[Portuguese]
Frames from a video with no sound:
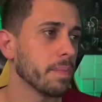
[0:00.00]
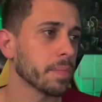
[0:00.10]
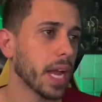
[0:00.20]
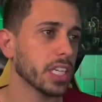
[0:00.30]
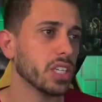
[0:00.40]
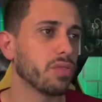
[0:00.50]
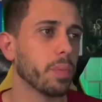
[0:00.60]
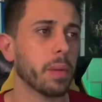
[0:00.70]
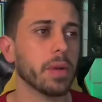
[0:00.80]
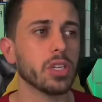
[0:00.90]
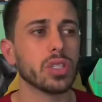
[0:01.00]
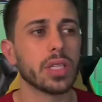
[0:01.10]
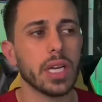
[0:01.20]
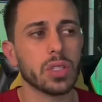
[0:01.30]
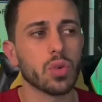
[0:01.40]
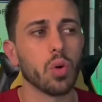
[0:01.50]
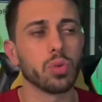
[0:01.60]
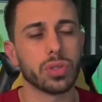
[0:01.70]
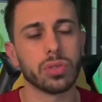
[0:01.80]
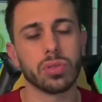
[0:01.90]
A gente foi para menos de 3
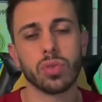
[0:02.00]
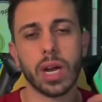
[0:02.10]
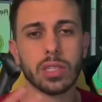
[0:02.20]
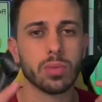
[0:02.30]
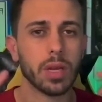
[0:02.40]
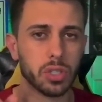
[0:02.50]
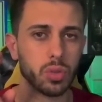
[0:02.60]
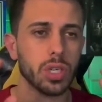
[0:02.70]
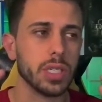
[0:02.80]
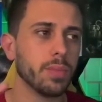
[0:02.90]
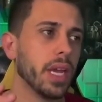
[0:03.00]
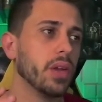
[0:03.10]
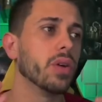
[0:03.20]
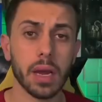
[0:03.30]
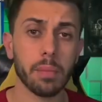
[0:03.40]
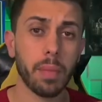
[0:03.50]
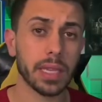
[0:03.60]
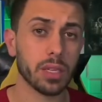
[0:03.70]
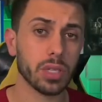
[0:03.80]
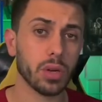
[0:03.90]
gols, no caso menos de 2,5.
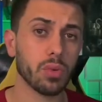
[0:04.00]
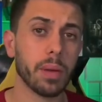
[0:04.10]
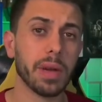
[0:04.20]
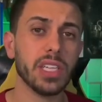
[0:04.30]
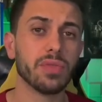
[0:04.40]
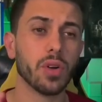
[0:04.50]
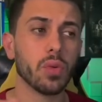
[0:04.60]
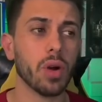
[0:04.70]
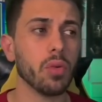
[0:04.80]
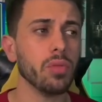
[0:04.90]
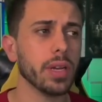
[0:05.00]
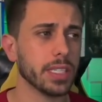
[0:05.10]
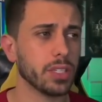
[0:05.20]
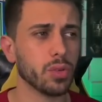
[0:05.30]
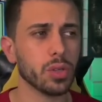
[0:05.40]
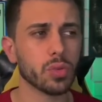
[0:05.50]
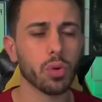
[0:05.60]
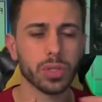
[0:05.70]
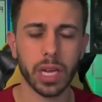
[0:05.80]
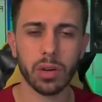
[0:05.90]
Bateu tranquilamente, foi 1 a 1. Esses dois
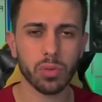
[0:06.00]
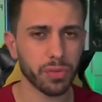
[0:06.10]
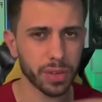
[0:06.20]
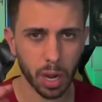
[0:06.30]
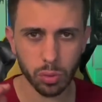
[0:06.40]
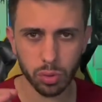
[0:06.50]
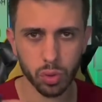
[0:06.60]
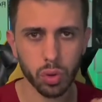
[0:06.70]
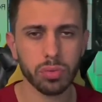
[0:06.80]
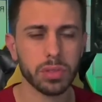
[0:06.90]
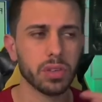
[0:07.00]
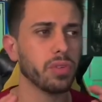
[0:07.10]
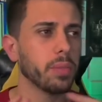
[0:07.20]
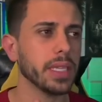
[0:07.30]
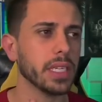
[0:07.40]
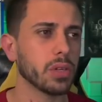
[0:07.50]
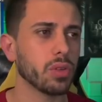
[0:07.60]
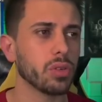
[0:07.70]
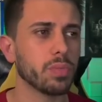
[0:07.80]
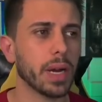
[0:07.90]
gols saíram no final do jogo, então foi bem
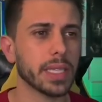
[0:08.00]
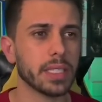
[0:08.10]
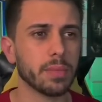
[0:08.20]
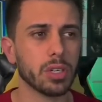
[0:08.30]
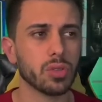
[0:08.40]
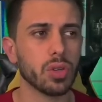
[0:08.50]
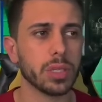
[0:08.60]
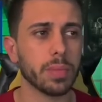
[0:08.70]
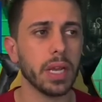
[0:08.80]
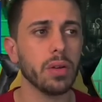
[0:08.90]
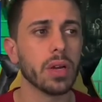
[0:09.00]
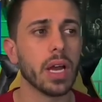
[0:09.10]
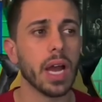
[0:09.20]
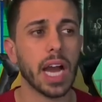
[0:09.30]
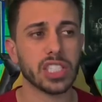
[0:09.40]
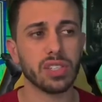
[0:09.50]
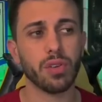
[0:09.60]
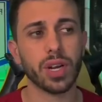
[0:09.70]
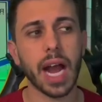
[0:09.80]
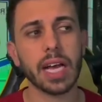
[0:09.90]
tranquilo de bater esse menos de 2,5. A gente
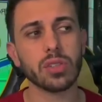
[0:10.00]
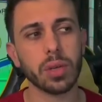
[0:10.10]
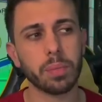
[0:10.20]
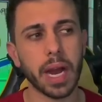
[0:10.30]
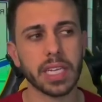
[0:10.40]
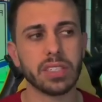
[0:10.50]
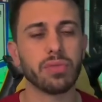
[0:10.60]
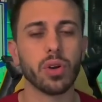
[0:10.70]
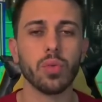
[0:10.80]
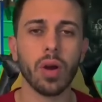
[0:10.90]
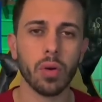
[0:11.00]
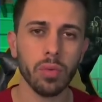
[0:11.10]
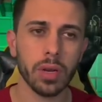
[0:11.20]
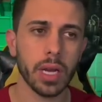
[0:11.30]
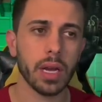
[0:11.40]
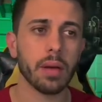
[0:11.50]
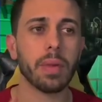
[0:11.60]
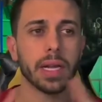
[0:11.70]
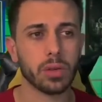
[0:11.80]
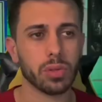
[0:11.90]
foi caso empate, foi 1 a 1
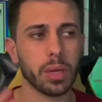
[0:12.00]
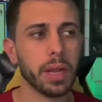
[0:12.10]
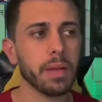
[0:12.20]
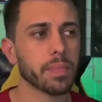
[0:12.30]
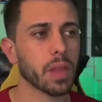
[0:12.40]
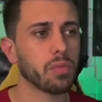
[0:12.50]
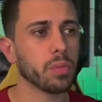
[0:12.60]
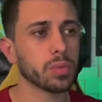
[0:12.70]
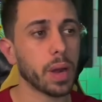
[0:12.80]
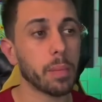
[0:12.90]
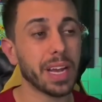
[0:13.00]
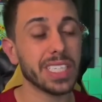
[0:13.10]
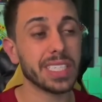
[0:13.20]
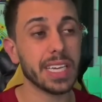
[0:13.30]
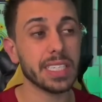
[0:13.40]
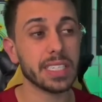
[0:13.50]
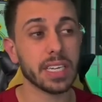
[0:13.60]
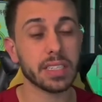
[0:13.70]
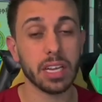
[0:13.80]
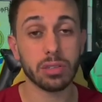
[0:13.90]
bateu também. Fomos para mais de 6
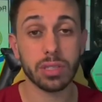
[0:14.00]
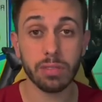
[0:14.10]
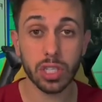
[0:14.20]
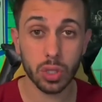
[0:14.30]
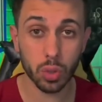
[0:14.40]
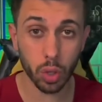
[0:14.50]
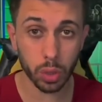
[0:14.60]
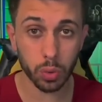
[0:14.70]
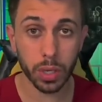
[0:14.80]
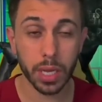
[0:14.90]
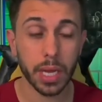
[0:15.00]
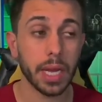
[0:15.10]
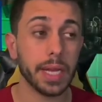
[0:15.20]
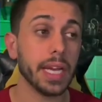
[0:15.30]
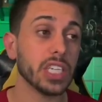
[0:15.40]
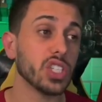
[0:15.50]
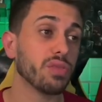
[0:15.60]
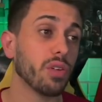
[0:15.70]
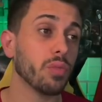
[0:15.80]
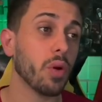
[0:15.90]
escanteios, teve 18. E a gente
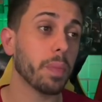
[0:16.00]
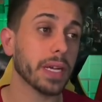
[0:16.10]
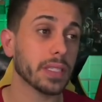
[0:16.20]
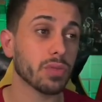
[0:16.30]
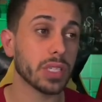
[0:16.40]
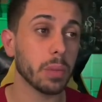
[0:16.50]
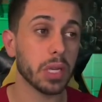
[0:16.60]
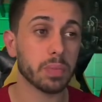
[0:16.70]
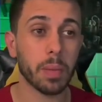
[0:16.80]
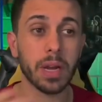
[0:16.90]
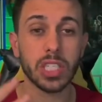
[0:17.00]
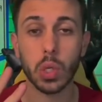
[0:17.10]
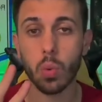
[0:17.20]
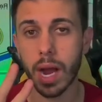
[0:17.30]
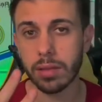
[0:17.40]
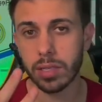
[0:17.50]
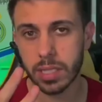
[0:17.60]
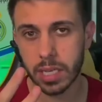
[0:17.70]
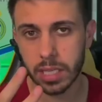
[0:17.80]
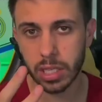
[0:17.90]
foi numa operação simples para mais de 4
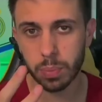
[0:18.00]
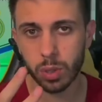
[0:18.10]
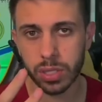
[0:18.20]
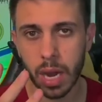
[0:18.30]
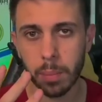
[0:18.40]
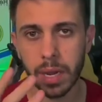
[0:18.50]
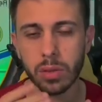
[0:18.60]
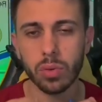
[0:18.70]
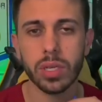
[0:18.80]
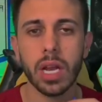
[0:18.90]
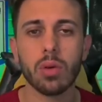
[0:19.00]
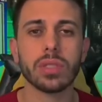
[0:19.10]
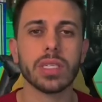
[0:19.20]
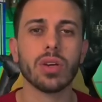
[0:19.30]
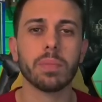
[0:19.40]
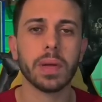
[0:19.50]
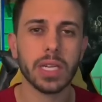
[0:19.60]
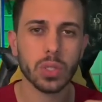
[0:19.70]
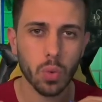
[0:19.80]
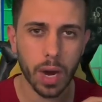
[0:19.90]
escanteios para o Sarmento e aconteceu
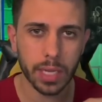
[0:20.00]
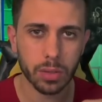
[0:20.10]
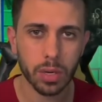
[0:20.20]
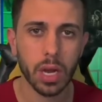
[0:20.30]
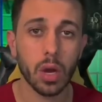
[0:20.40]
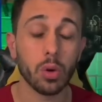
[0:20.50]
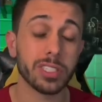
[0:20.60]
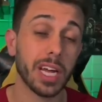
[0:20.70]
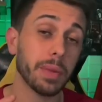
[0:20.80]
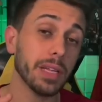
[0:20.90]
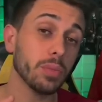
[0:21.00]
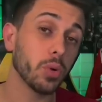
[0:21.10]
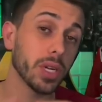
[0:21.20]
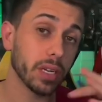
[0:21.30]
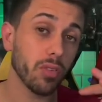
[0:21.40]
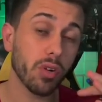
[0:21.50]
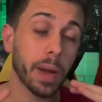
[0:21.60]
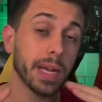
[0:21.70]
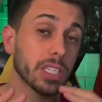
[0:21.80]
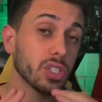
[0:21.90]
apenas 4. O Sarmento, por incrível que
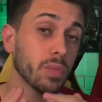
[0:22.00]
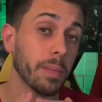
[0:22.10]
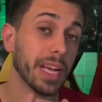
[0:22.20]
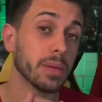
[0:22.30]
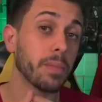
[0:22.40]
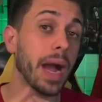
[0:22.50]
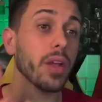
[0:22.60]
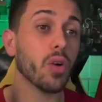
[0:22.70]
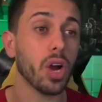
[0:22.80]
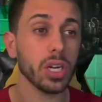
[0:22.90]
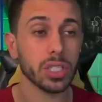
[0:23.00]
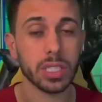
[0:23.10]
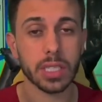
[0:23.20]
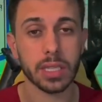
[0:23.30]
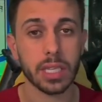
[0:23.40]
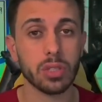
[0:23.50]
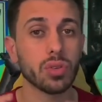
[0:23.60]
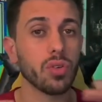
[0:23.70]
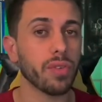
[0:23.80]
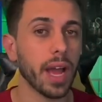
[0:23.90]
pareça, tinha uma média maior de escanteios do
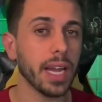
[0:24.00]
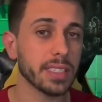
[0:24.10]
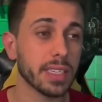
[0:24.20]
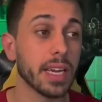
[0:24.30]
que o Vélez.